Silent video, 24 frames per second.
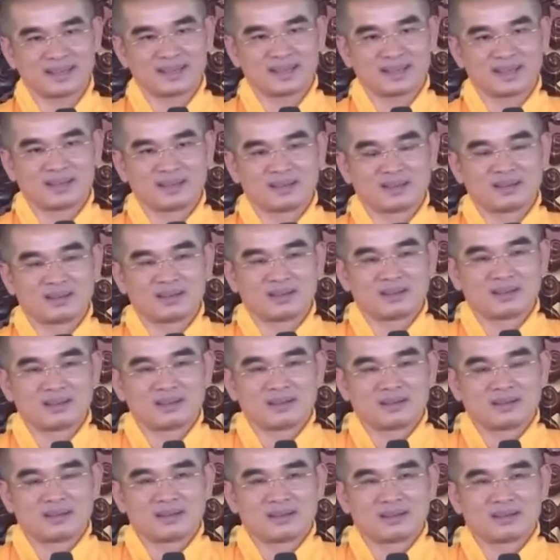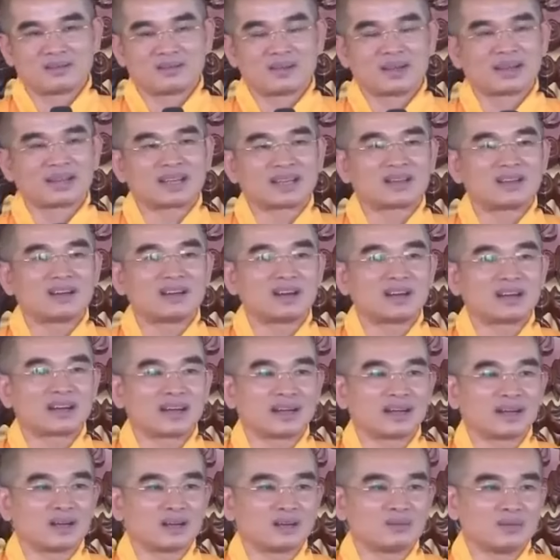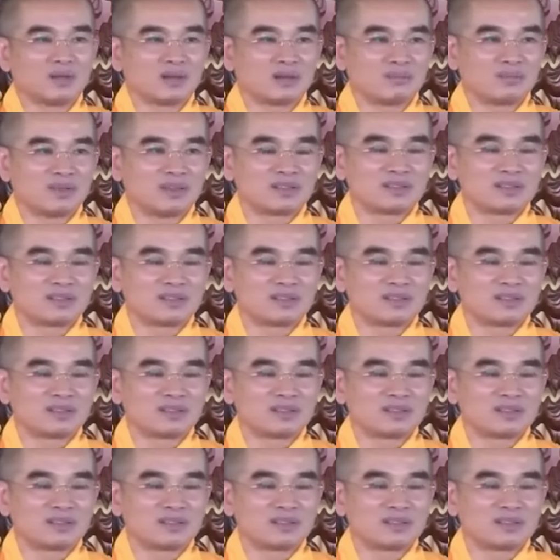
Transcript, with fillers: Và cái khó khăn của mình chưa ra khỏi thân,